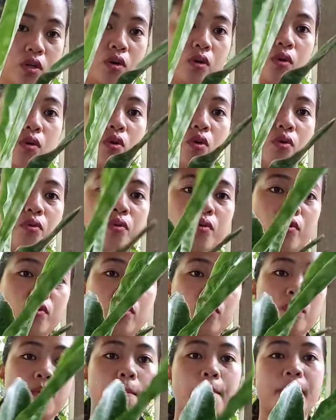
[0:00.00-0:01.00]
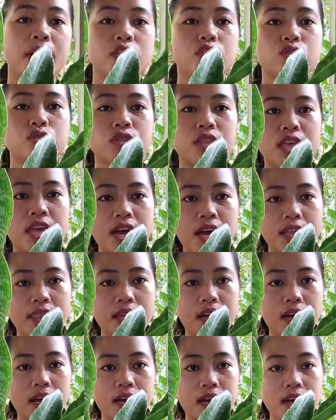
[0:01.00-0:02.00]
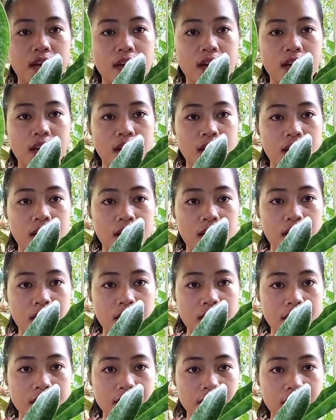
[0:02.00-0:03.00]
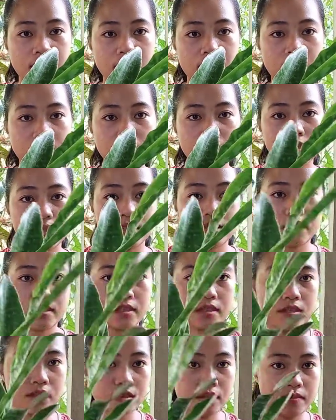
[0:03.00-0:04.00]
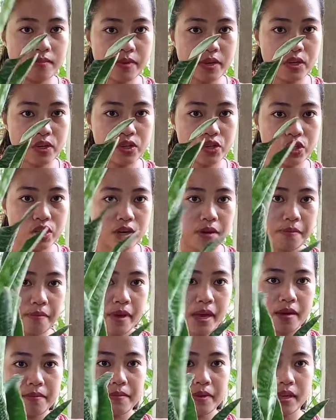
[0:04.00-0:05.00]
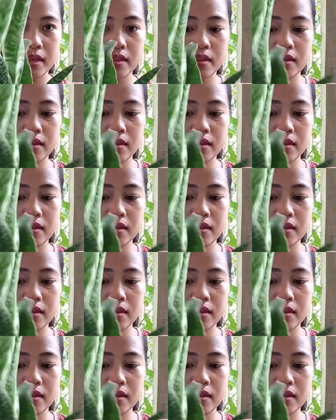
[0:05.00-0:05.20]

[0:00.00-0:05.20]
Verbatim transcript: o Masoniana. Ayan guys. Meron na siyang baby.